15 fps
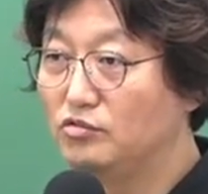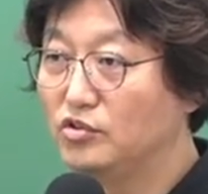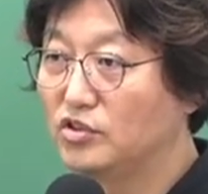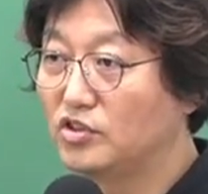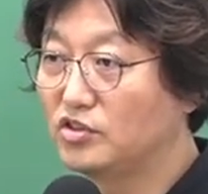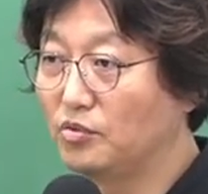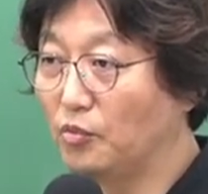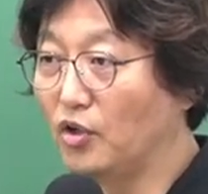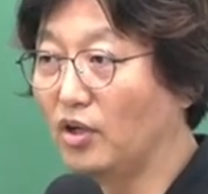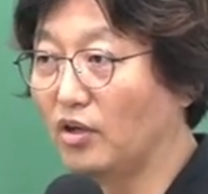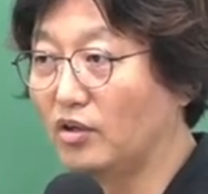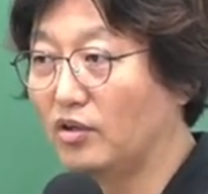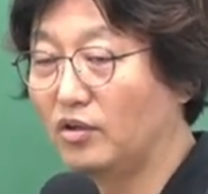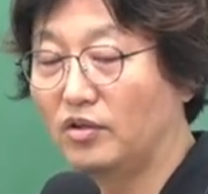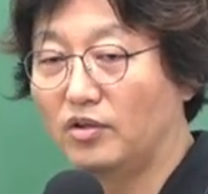위원회에서
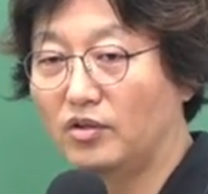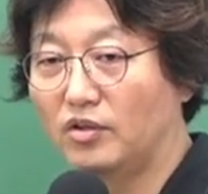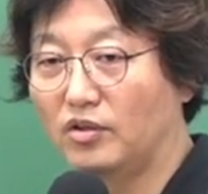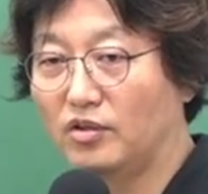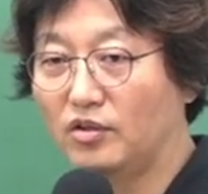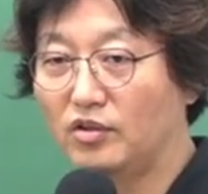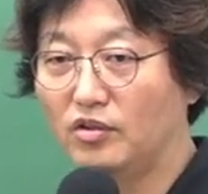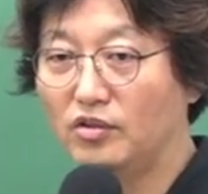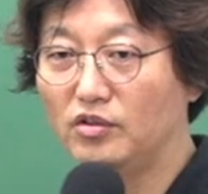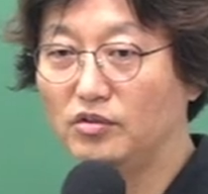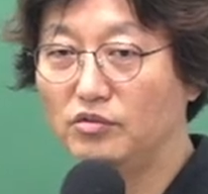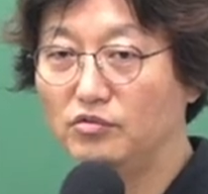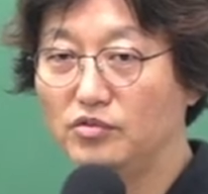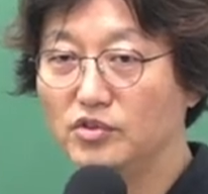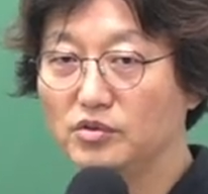뭐예요?
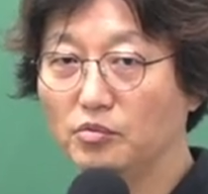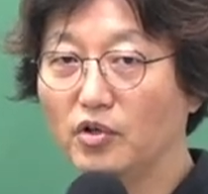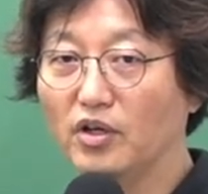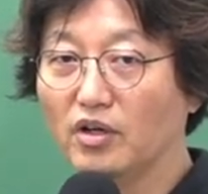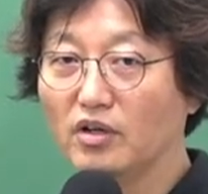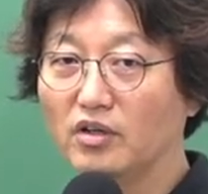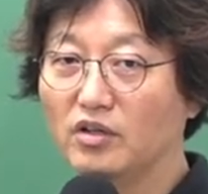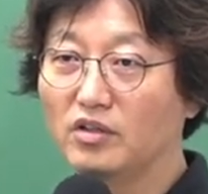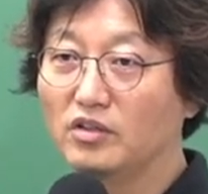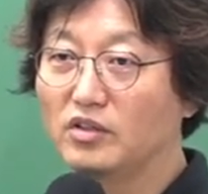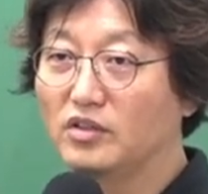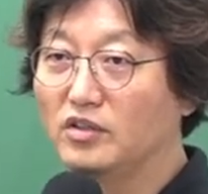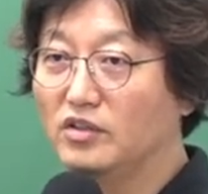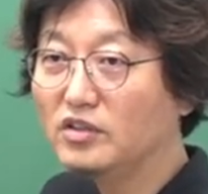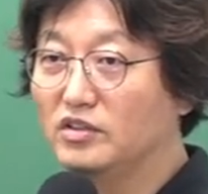위원회에서 뭐예요?
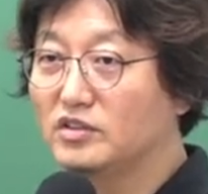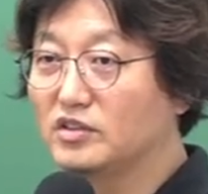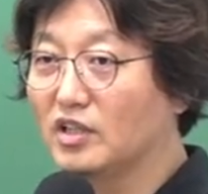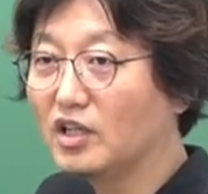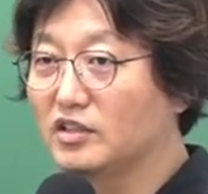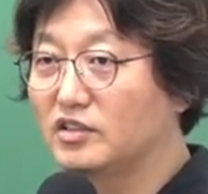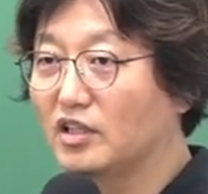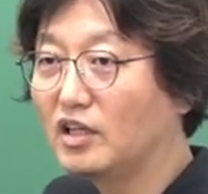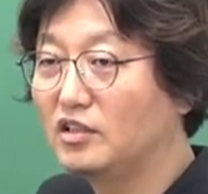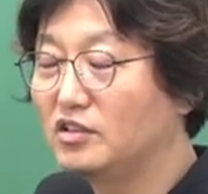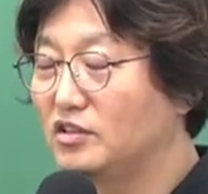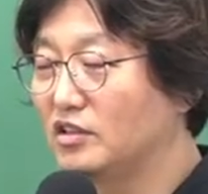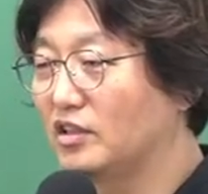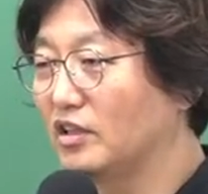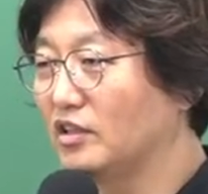자, 제가
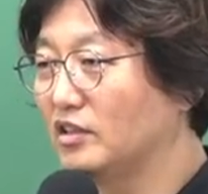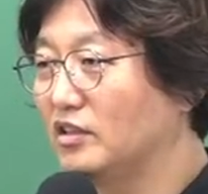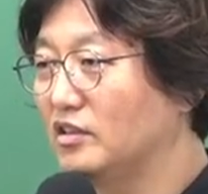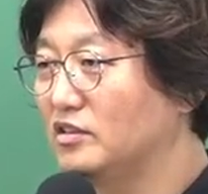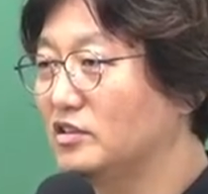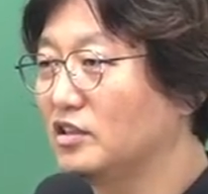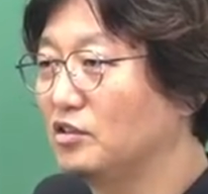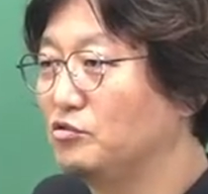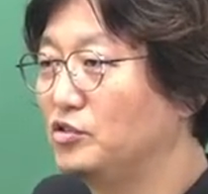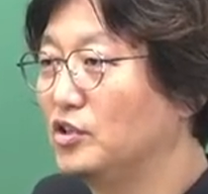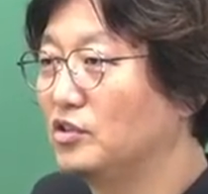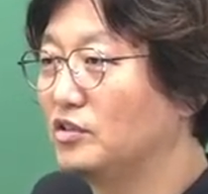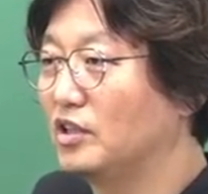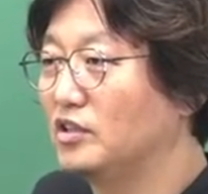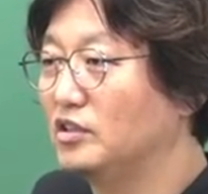알려드릴게요. 자,
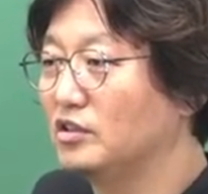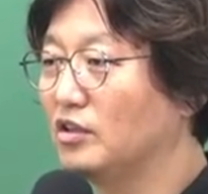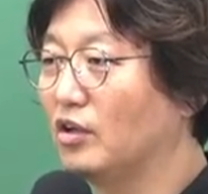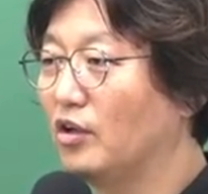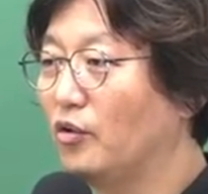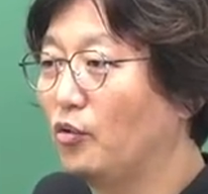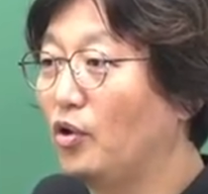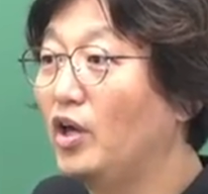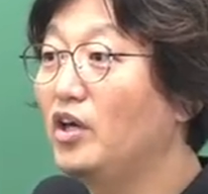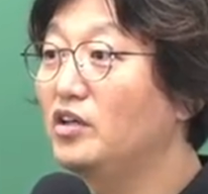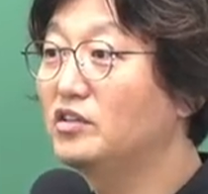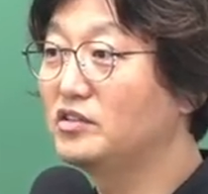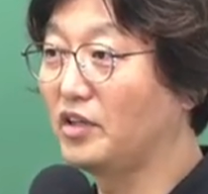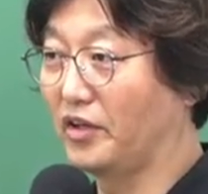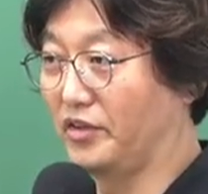위원회는
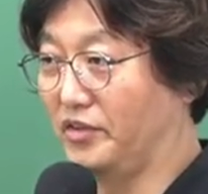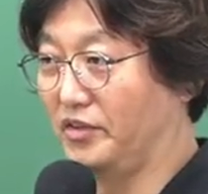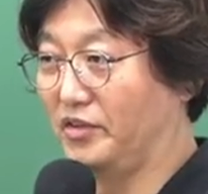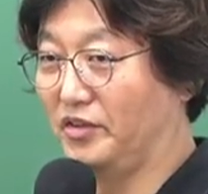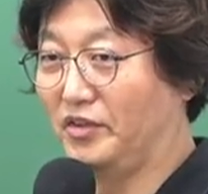회의를 해요.